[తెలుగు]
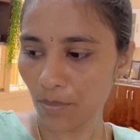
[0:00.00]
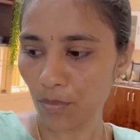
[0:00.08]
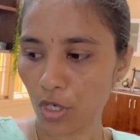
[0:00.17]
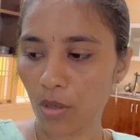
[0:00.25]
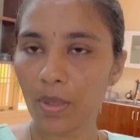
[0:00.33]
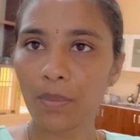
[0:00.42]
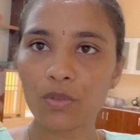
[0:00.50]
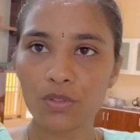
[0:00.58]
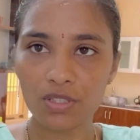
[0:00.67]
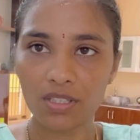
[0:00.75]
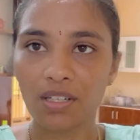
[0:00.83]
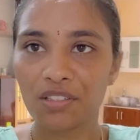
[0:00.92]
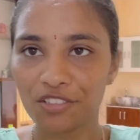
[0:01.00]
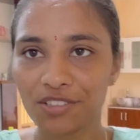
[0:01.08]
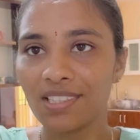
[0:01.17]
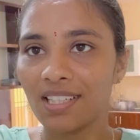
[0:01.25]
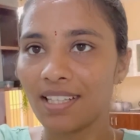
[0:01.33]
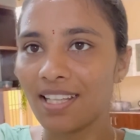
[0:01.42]
ప్రాబ్లం కొంచెం
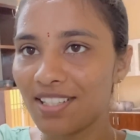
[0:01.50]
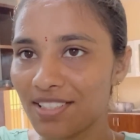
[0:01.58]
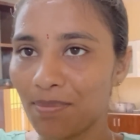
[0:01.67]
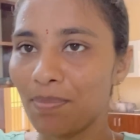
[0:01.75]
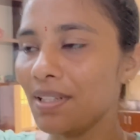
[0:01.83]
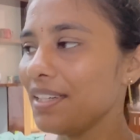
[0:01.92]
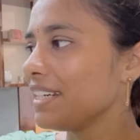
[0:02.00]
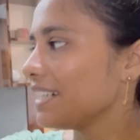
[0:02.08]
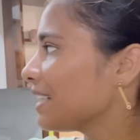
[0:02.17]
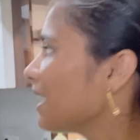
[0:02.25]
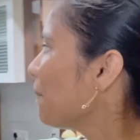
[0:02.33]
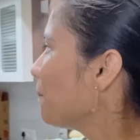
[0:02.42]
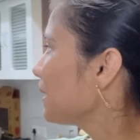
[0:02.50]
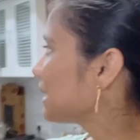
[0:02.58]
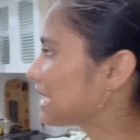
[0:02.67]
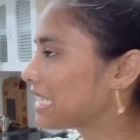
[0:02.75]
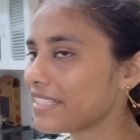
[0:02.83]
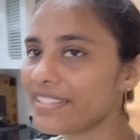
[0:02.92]
తగ్గుతుంది కదా అని చెప్పి నీట్గా
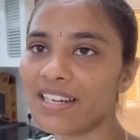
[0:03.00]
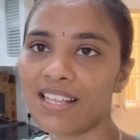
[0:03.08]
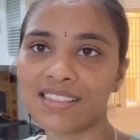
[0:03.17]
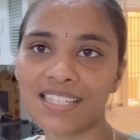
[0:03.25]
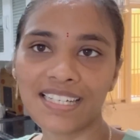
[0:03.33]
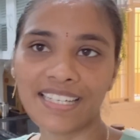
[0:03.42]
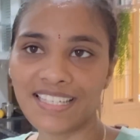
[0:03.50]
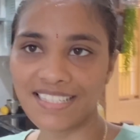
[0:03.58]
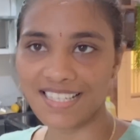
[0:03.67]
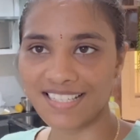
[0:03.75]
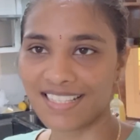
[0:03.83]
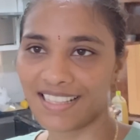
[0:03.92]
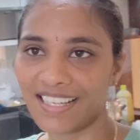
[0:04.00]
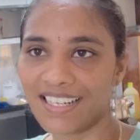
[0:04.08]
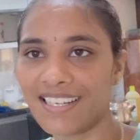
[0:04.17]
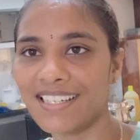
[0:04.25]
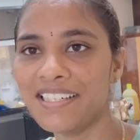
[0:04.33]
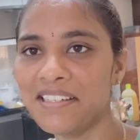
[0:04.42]
అయితే కిచెన్ అంతా క్లీన్
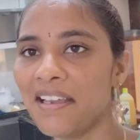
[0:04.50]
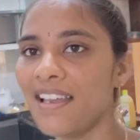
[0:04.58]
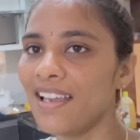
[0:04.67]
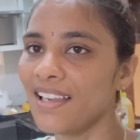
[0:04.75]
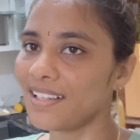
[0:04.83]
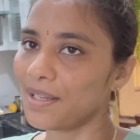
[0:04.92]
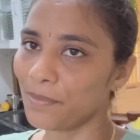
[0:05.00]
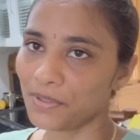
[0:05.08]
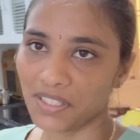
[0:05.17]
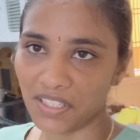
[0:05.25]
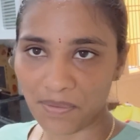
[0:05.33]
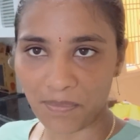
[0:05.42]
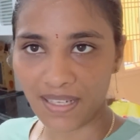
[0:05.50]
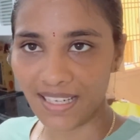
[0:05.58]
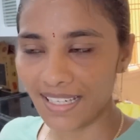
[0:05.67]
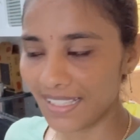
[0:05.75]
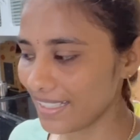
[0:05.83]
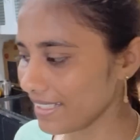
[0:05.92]
చేసిందండి కాకపోతే ఇంకా
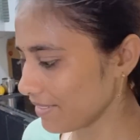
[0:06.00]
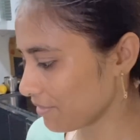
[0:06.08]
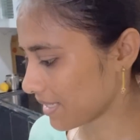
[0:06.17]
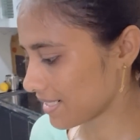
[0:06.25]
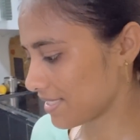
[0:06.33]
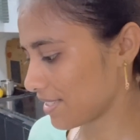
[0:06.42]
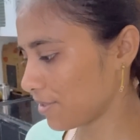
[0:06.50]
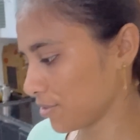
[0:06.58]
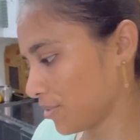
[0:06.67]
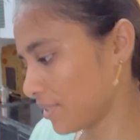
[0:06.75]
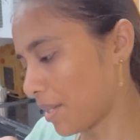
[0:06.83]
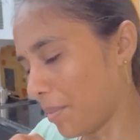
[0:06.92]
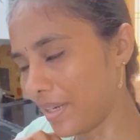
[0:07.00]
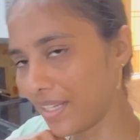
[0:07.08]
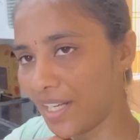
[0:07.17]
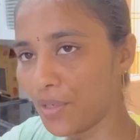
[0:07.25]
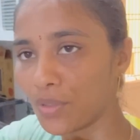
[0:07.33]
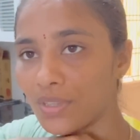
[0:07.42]
మళ్ళీ వర్క్ జరుగుతుంది అనమాట
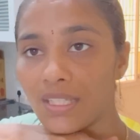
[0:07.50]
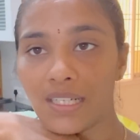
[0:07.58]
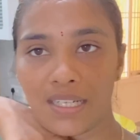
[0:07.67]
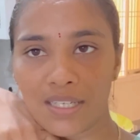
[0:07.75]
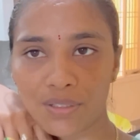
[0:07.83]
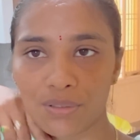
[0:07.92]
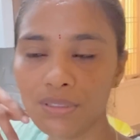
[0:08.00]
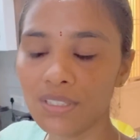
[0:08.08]
నేను వద్దన్నాను